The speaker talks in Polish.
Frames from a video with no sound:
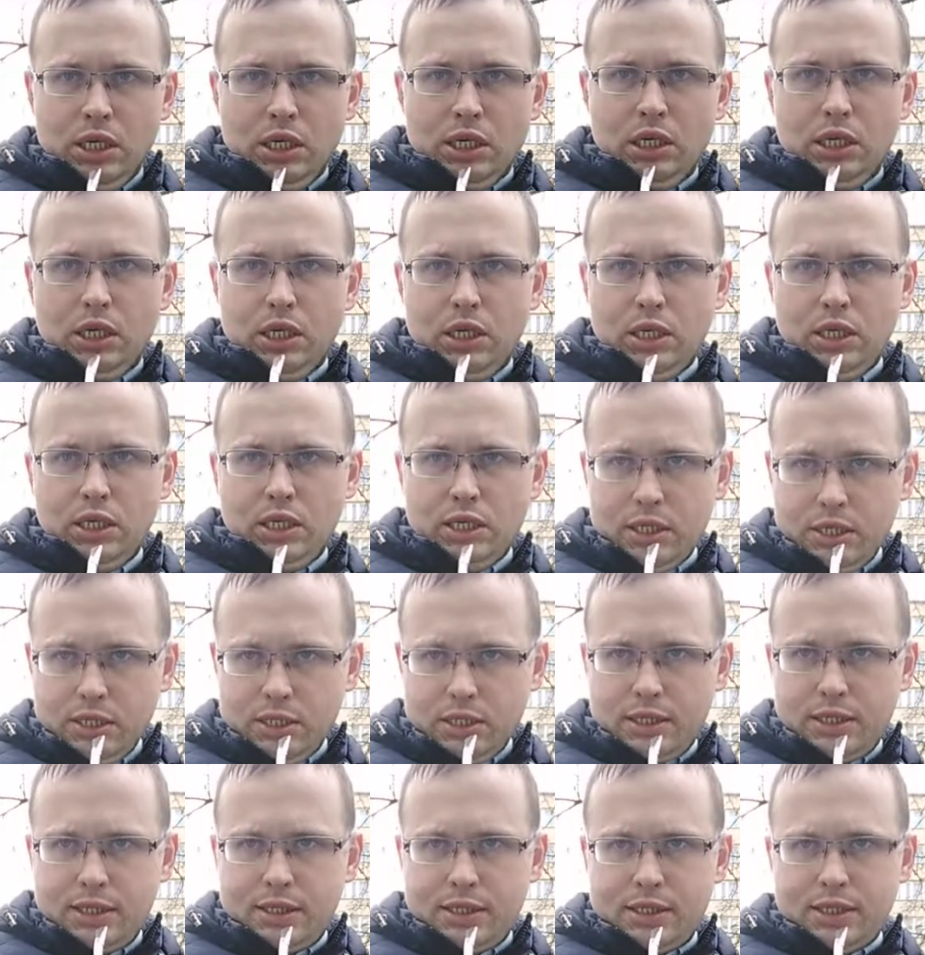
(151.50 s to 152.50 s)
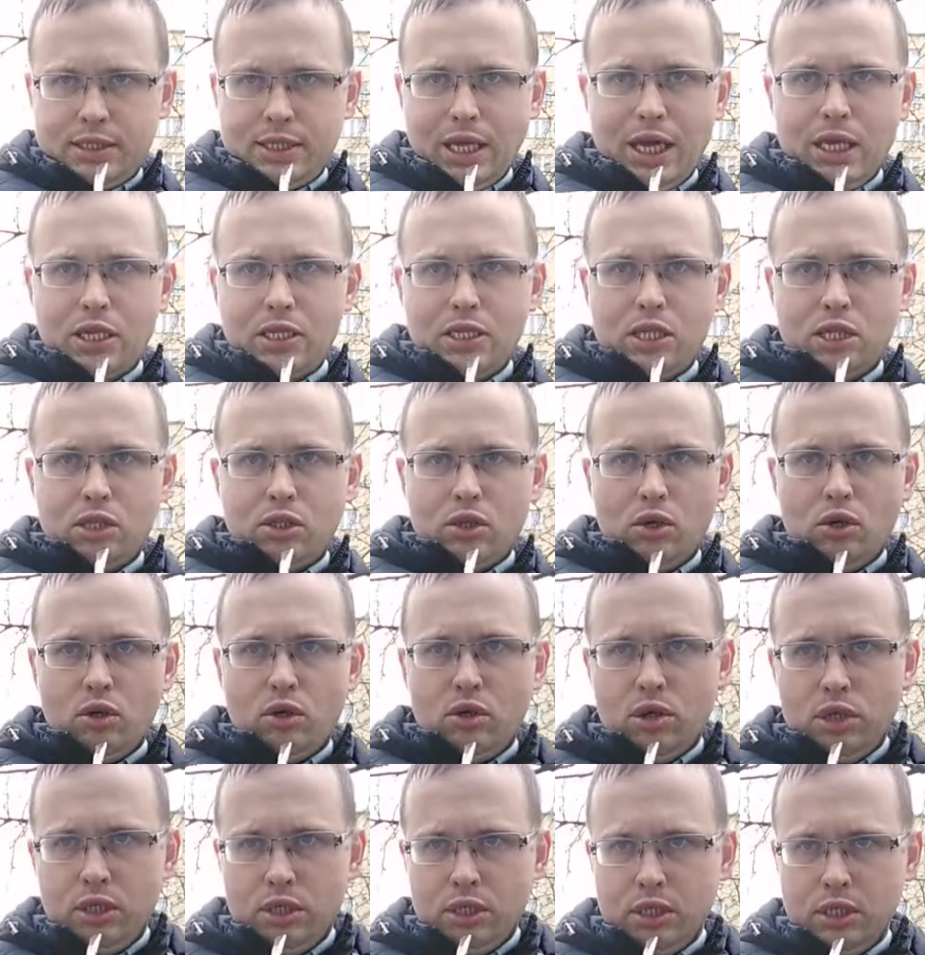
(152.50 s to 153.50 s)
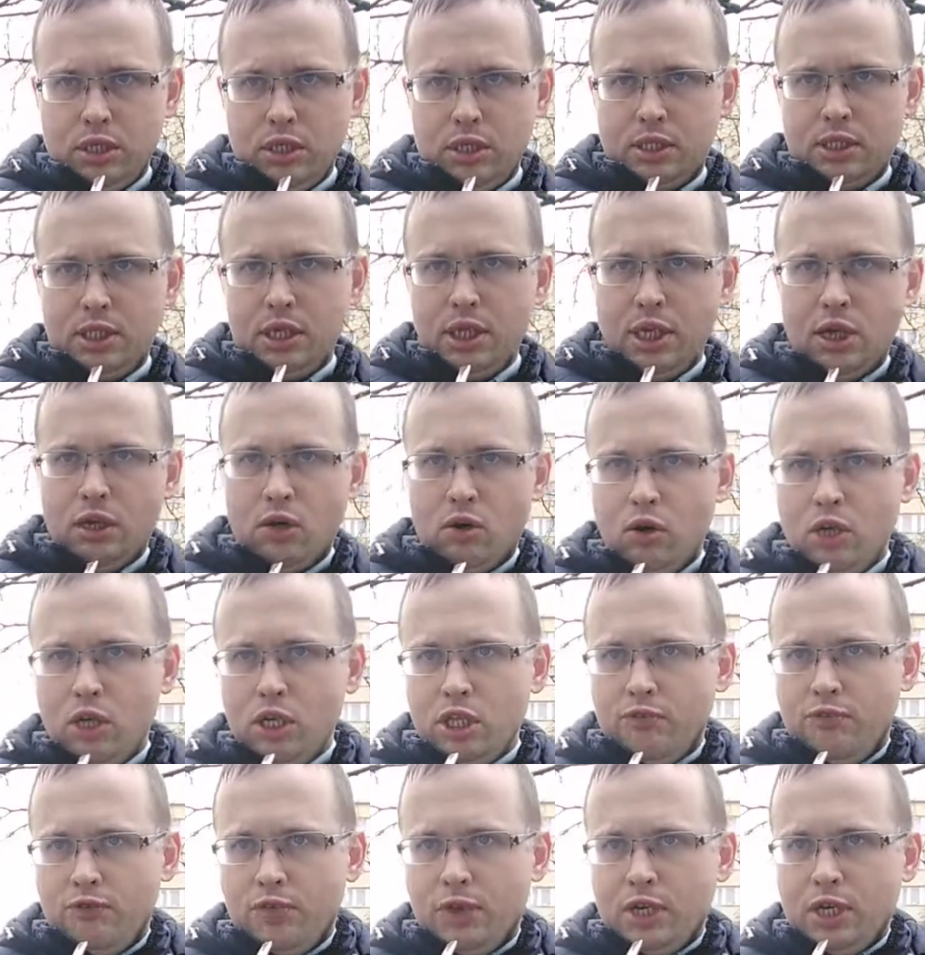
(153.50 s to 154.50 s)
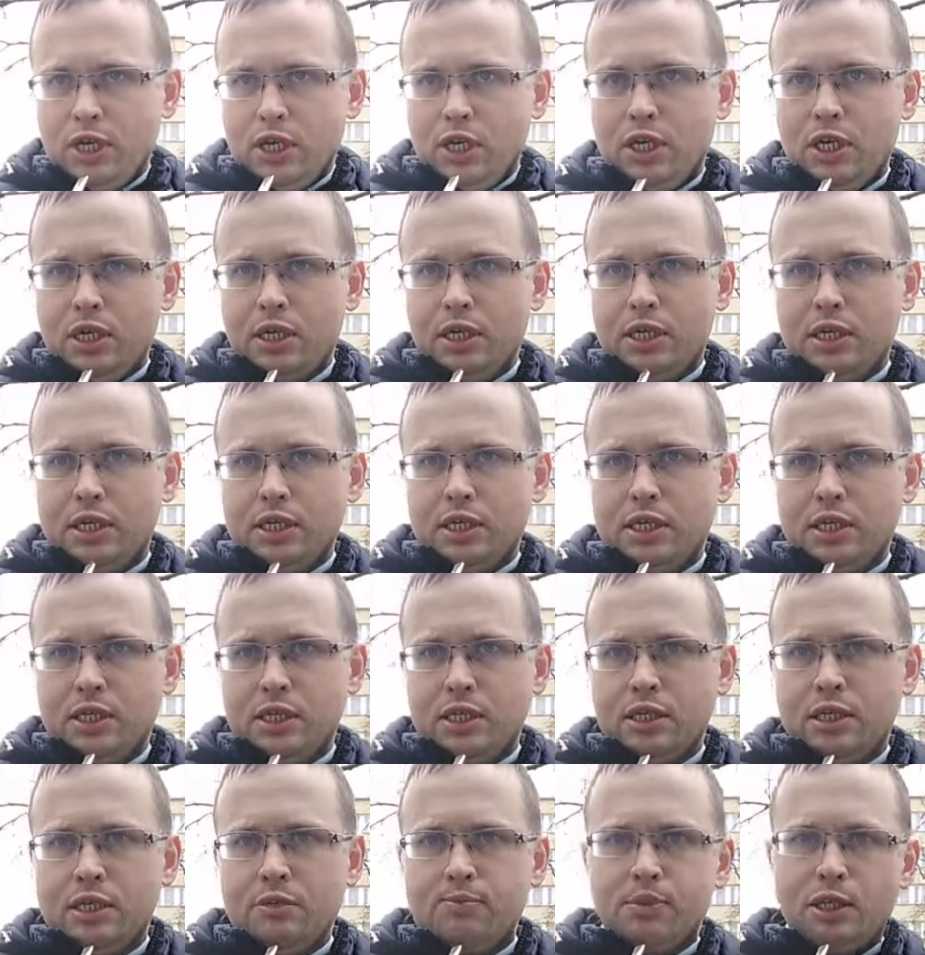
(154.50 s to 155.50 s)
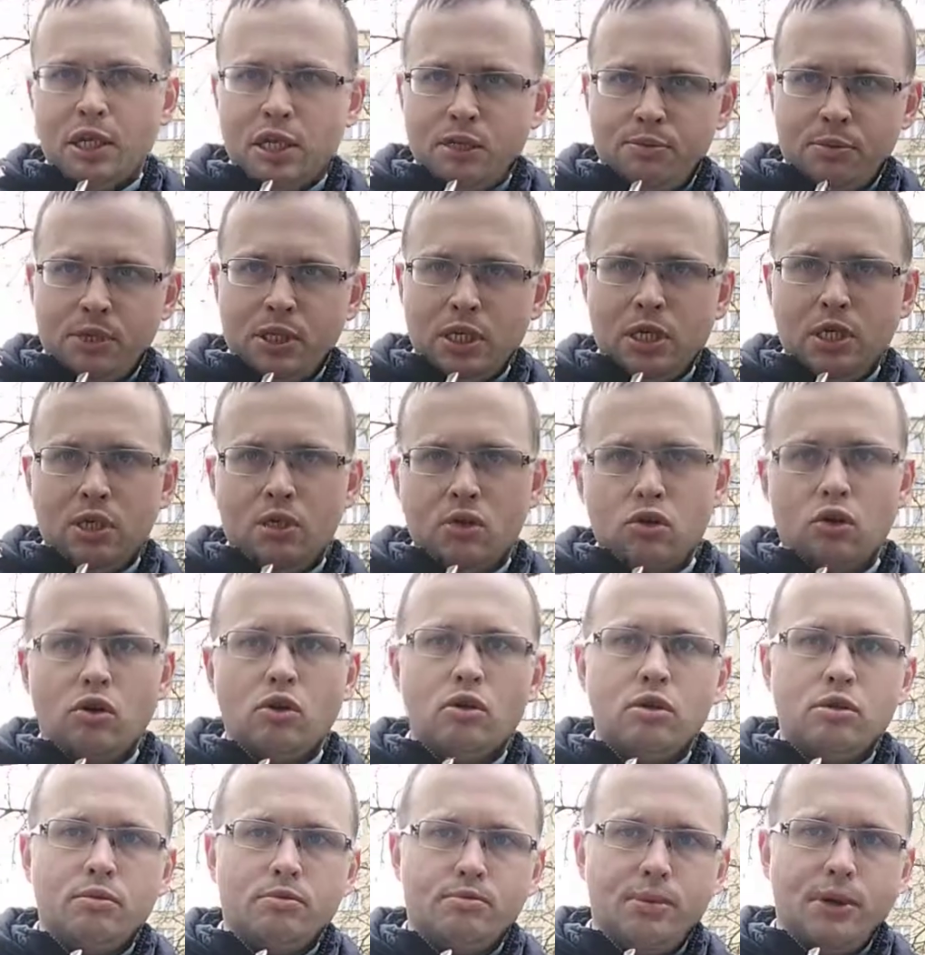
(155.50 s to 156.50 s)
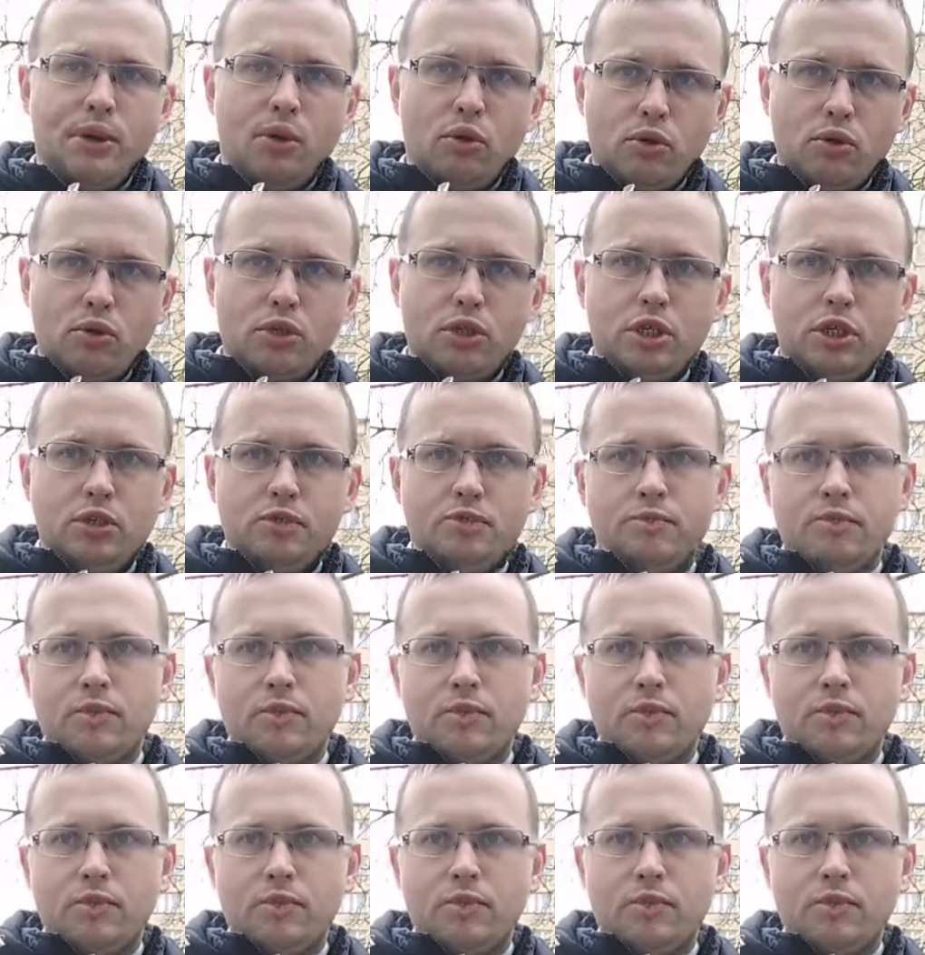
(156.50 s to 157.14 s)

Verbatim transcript: Yy, także to e, tyle o Litwie. Yy, przejdźmy teraz do Białorusi.